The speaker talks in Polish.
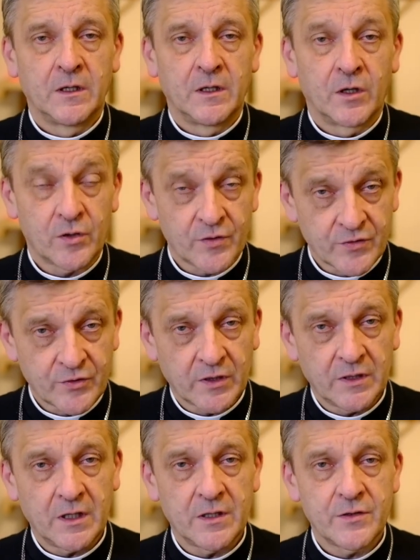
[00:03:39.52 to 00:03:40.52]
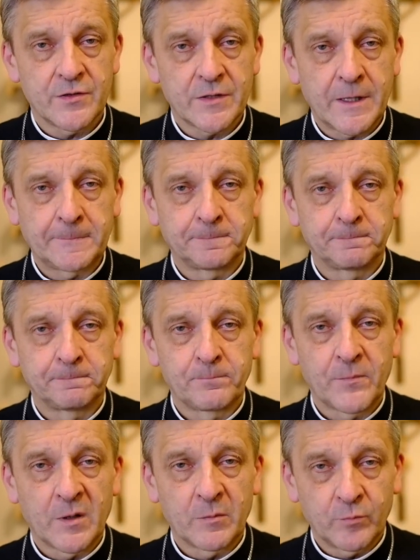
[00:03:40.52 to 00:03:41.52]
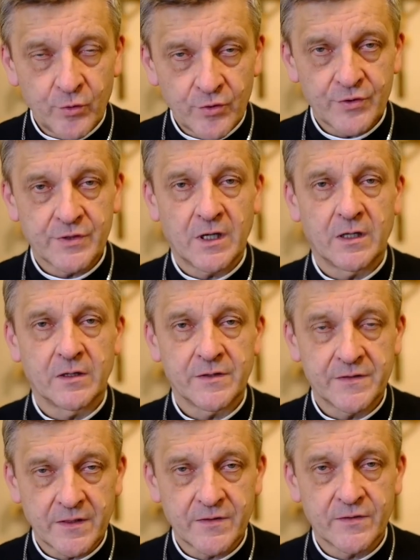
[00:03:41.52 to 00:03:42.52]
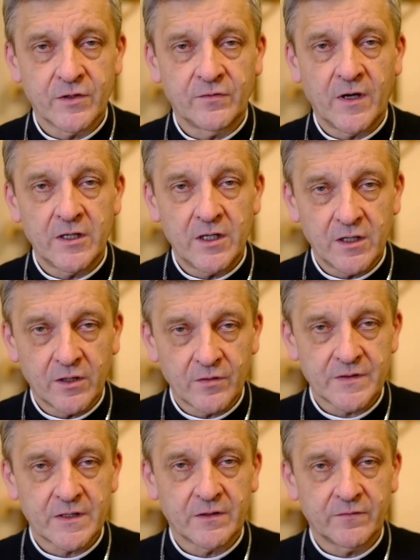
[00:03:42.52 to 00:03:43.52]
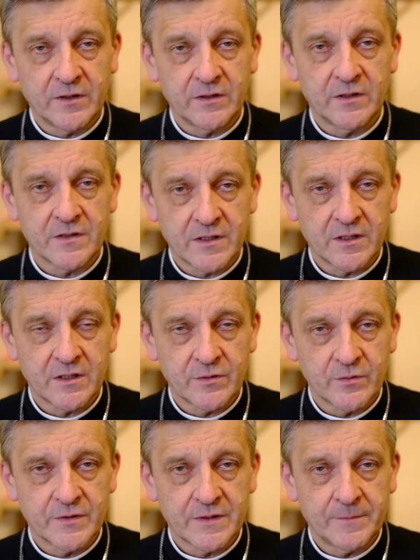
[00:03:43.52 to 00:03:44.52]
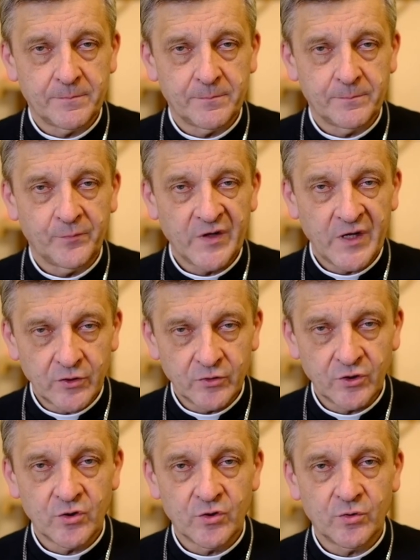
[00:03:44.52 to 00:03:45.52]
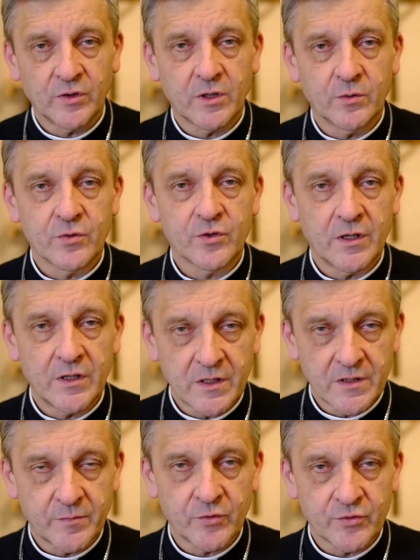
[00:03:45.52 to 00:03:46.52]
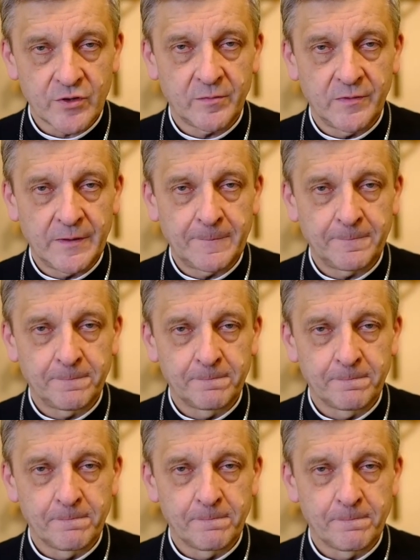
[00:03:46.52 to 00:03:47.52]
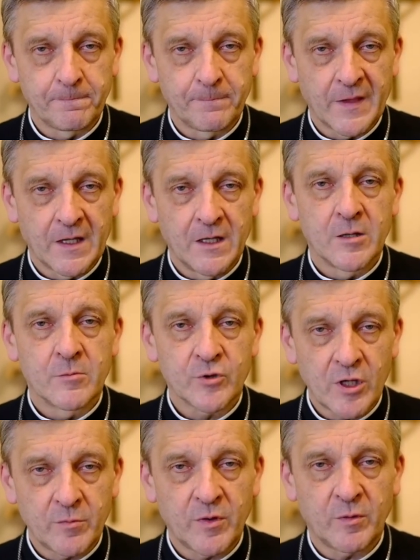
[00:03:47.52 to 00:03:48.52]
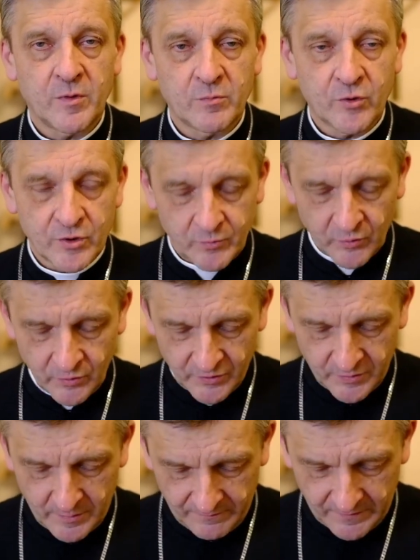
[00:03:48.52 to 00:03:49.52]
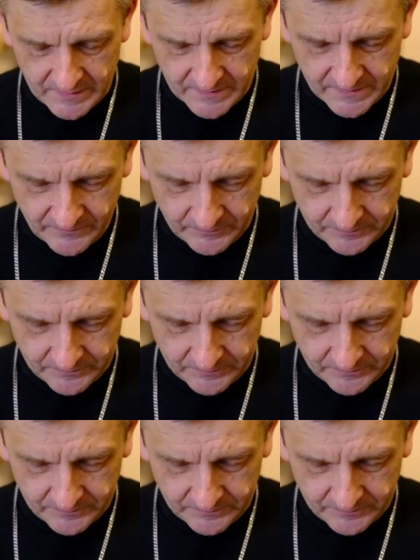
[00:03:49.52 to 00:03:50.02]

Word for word: rozstrzygnięcia, pójścia zdecydowanie i konsekwentnie za Jezusem. Jedno i drugie głoszenie jest potrzebne. Przyjmijmy Boże błogosławieństwo.